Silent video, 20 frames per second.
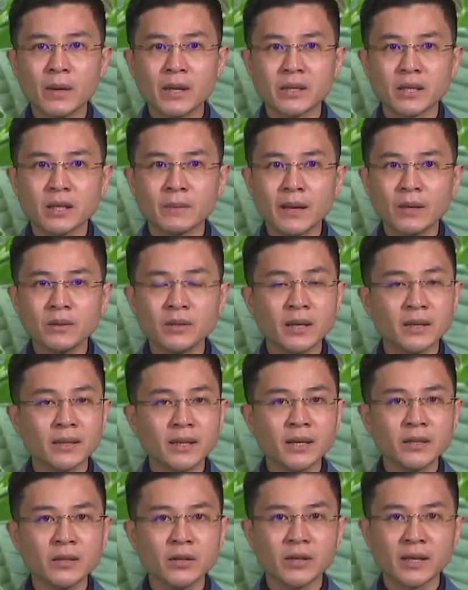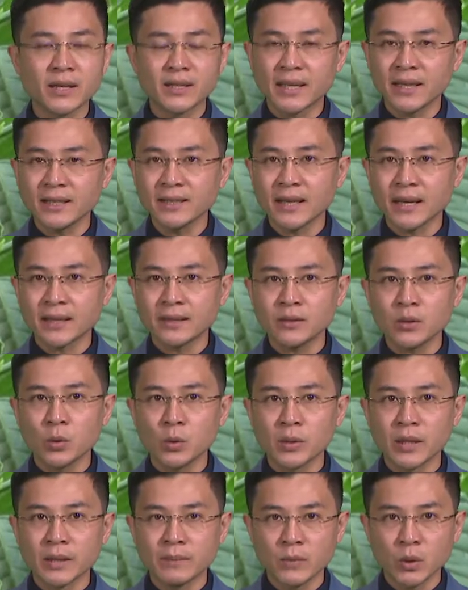dự báo thời tiết cho những thắng cảnh
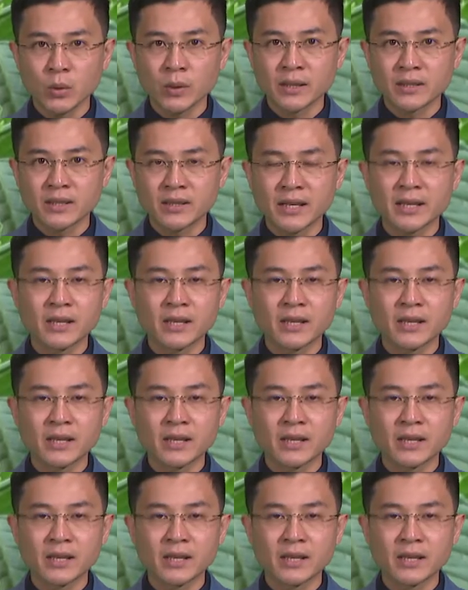khu điểm du lịch trên